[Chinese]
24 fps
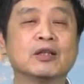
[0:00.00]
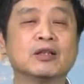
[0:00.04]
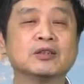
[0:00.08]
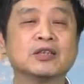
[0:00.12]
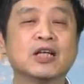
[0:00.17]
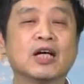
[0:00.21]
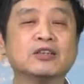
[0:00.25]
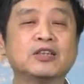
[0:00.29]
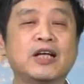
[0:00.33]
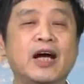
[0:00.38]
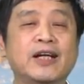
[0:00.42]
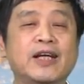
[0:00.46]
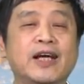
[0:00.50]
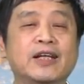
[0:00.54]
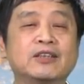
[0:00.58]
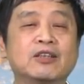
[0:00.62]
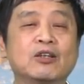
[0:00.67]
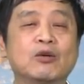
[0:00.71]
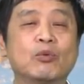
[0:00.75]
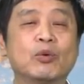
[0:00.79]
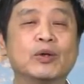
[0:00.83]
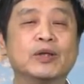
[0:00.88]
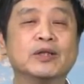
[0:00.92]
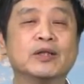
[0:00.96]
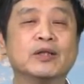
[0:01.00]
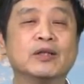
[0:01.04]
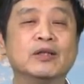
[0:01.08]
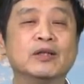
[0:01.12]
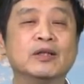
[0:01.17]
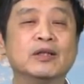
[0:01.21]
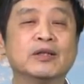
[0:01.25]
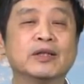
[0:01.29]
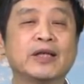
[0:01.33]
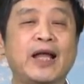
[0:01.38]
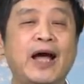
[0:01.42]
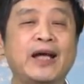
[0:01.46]
赵家良就问。
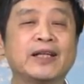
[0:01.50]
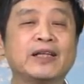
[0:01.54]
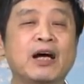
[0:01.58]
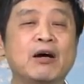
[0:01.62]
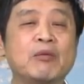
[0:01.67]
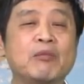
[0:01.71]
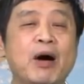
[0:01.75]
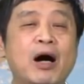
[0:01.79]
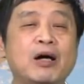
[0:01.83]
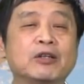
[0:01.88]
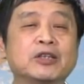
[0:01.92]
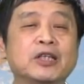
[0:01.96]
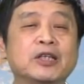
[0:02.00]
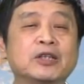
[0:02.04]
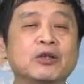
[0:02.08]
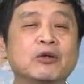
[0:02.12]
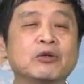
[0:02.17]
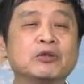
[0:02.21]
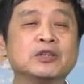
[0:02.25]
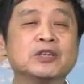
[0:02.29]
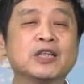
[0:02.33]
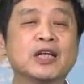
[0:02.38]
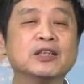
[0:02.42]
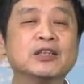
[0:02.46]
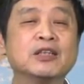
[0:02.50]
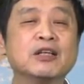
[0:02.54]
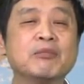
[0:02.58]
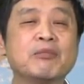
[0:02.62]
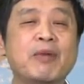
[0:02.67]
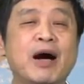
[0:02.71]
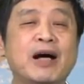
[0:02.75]
难道毛泽东真的